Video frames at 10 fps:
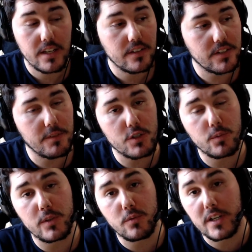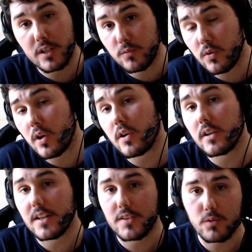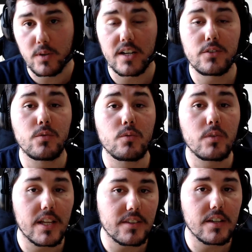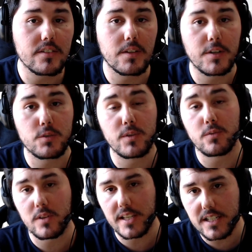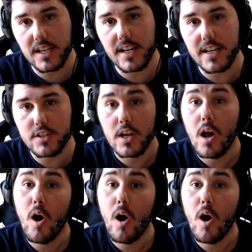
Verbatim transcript: Ça va jouer sur les couleurs, la saturation, la teinte, ça va jouer sur l'éclairage.